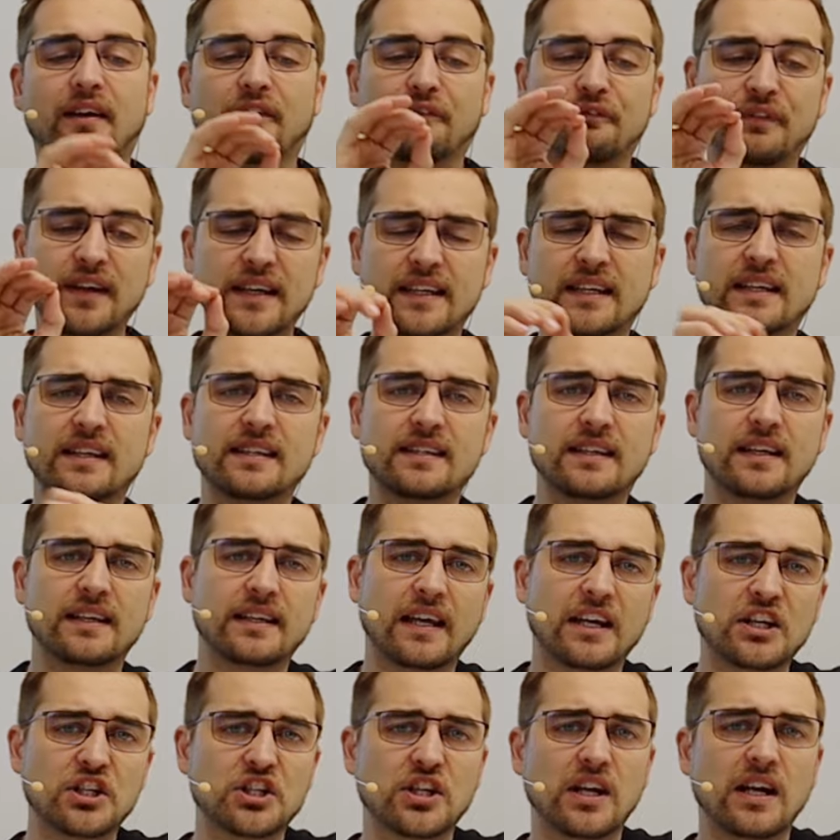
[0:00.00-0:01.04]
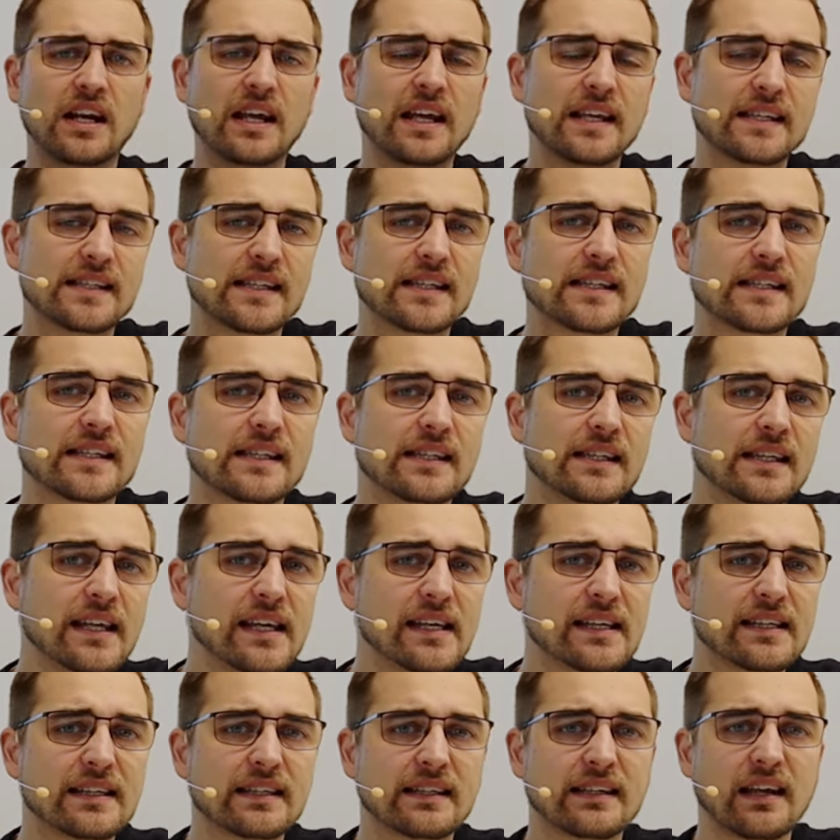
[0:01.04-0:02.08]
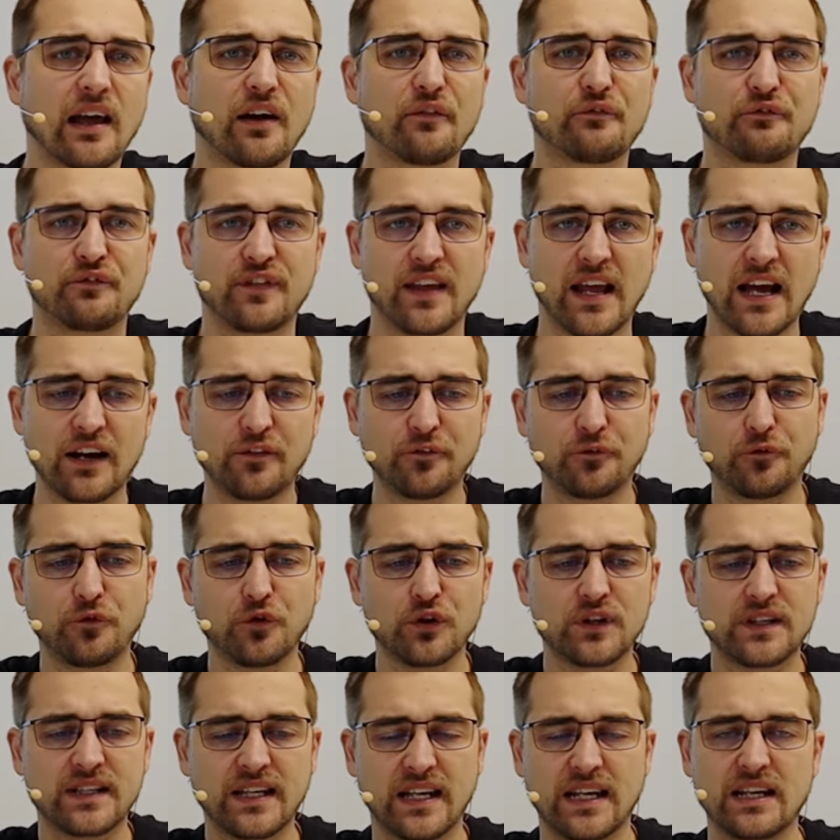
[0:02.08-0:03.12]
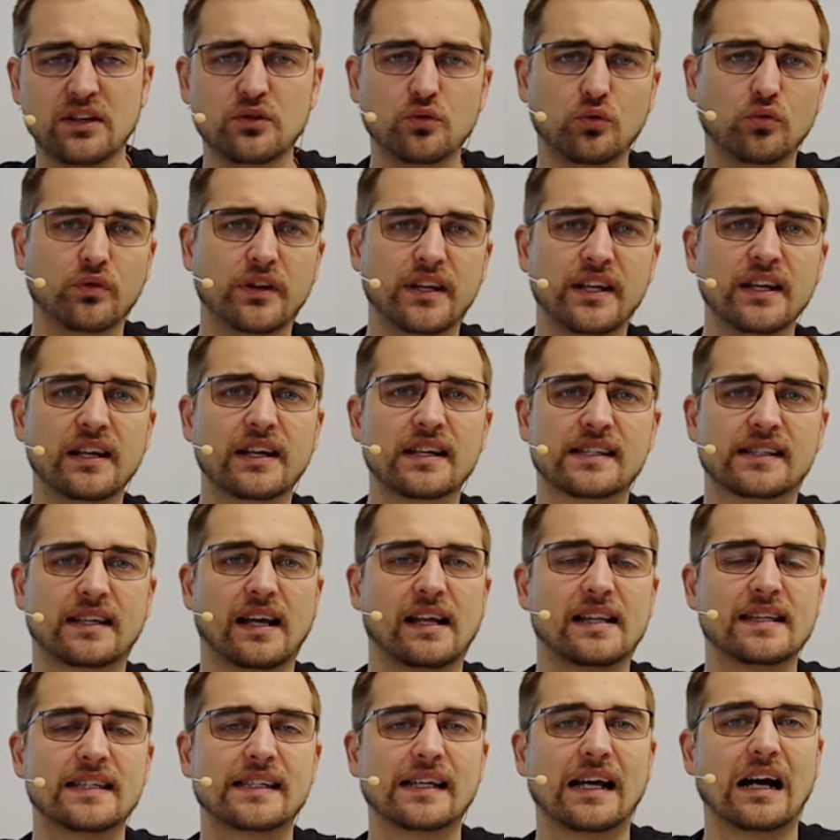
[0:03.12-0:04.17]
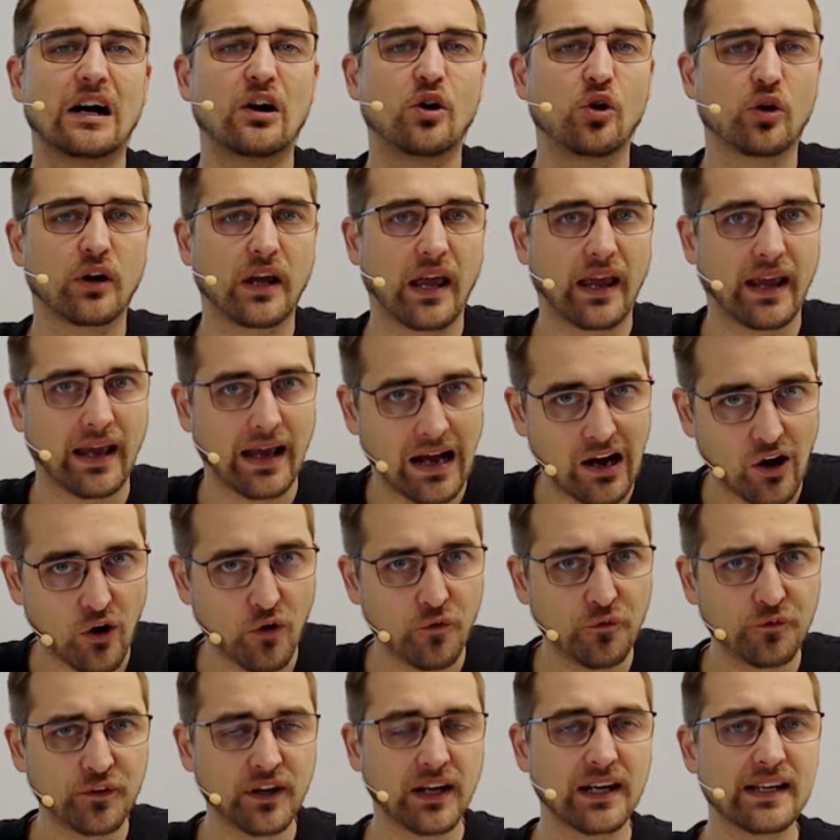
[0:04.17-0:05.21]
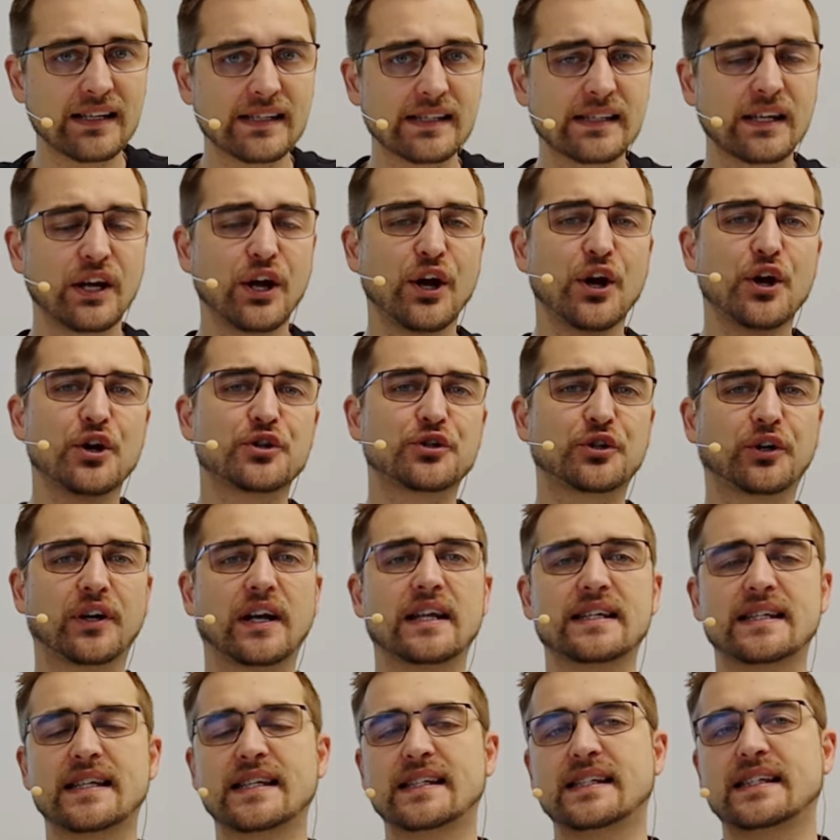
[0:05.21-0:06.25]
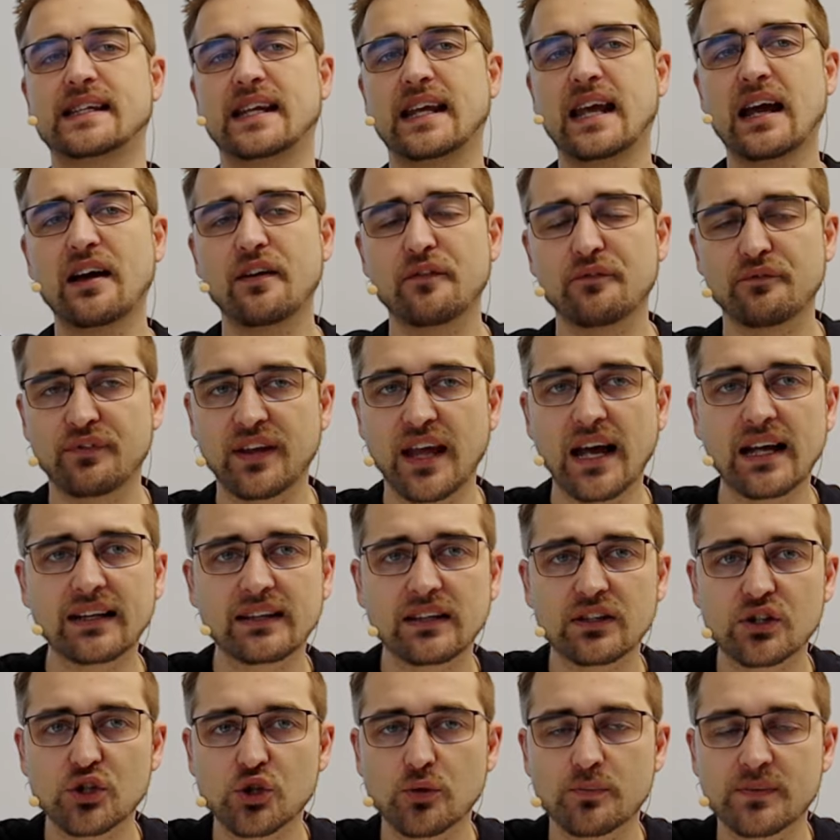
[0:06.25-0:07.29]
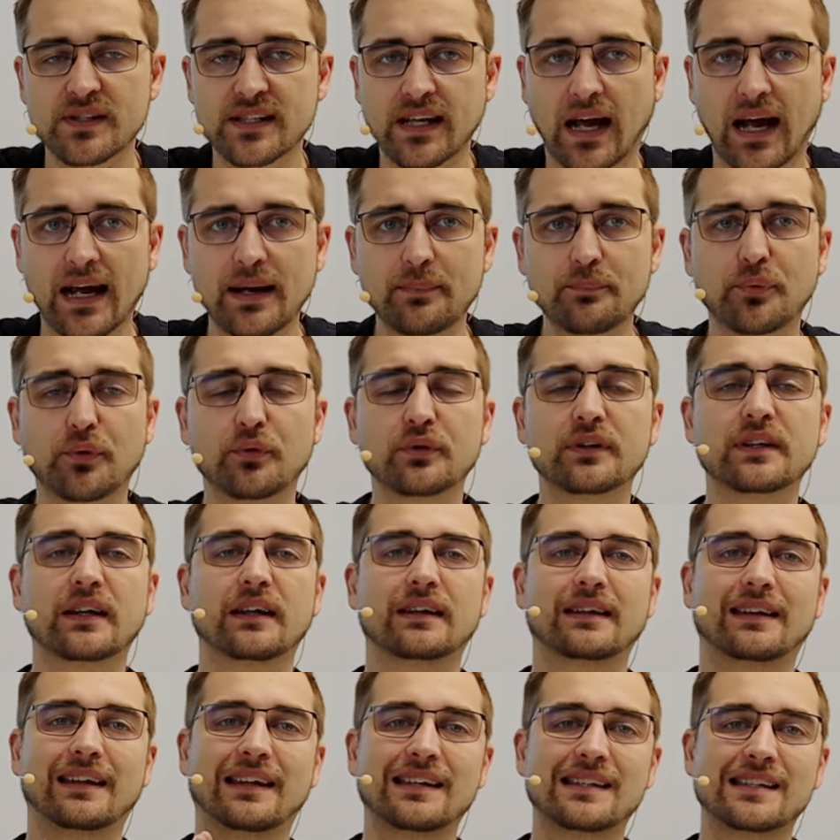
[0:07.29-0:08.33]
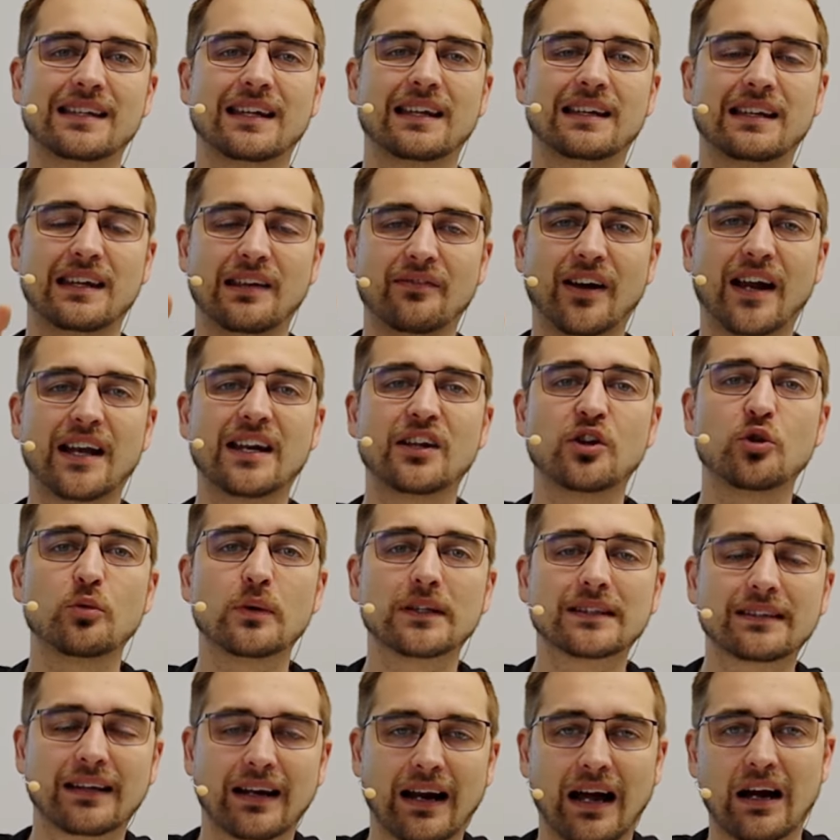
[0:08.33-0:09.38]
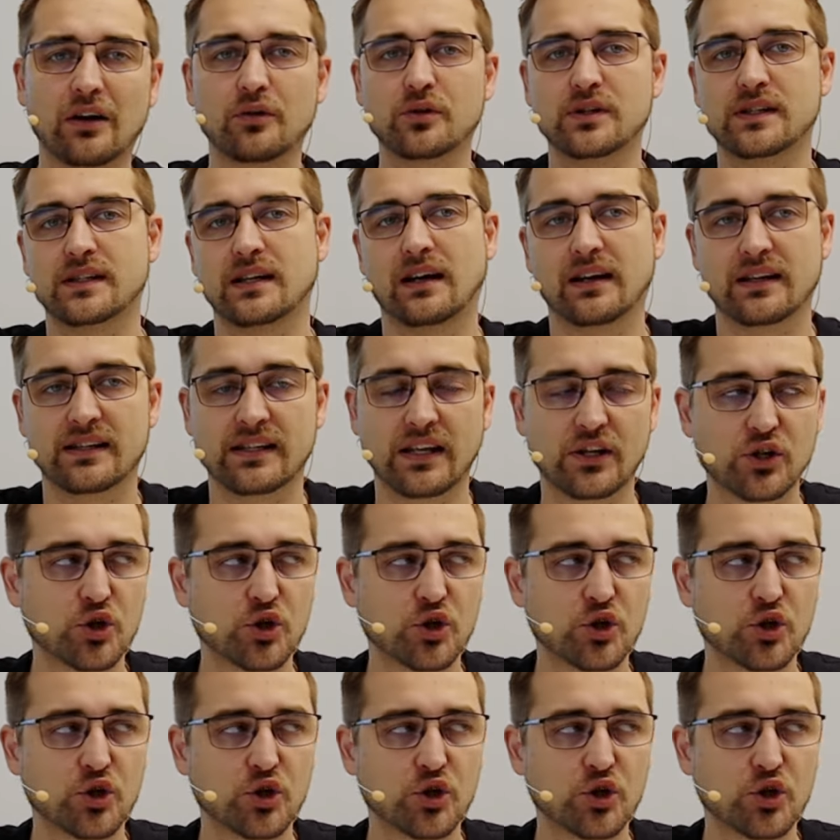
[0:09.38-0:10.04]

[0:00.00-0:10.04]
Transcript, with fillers: Wichtig ist an der Stelle, es ist nicht der Wert, für den du hier das Ganze auch gekauft hast, sondern es ist der Wert zum Zeitpunkt des jeweiligen Übertragungstages.